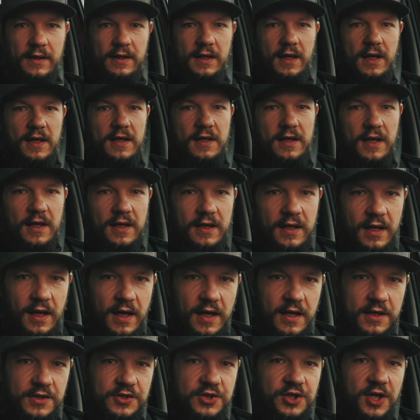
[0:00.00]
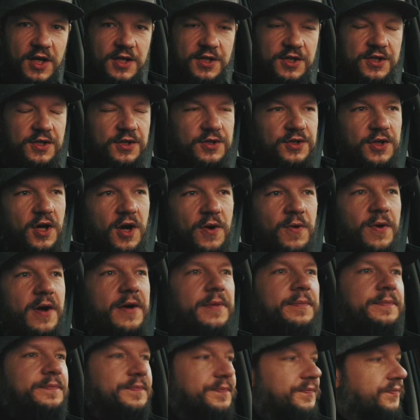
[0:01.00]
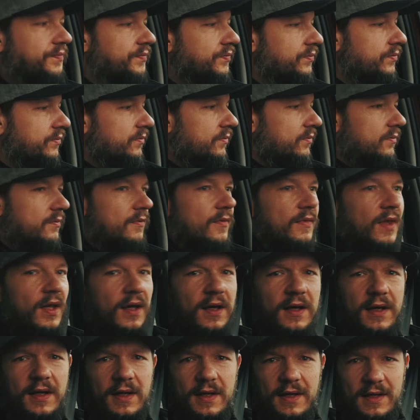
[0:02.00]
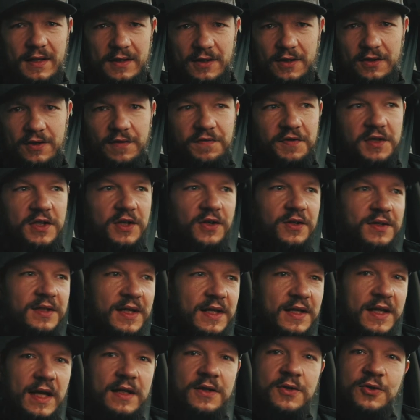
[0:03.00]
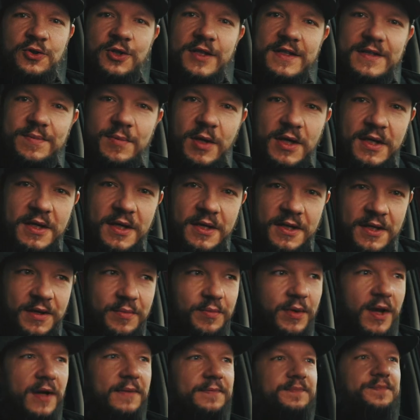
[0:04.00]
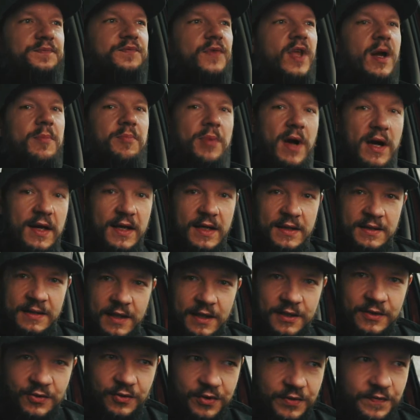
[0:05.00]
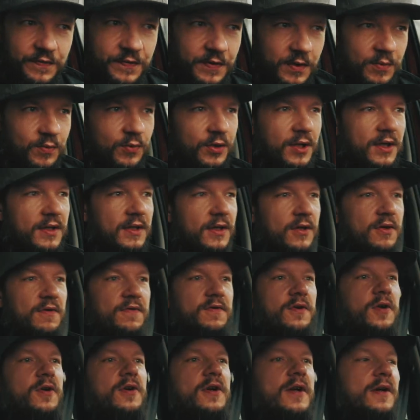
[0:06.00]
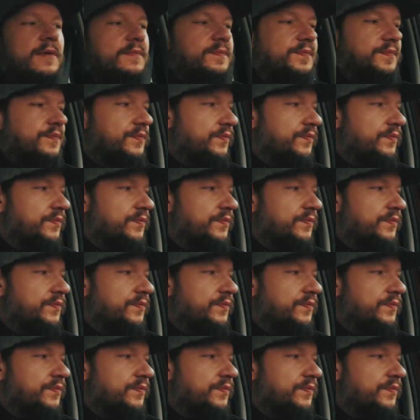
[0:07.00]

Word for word: Hej, hej, hej, cześć i czołem! No to wygląda na to, że zmienię chyba aparat, na którym filmuję tego vloga.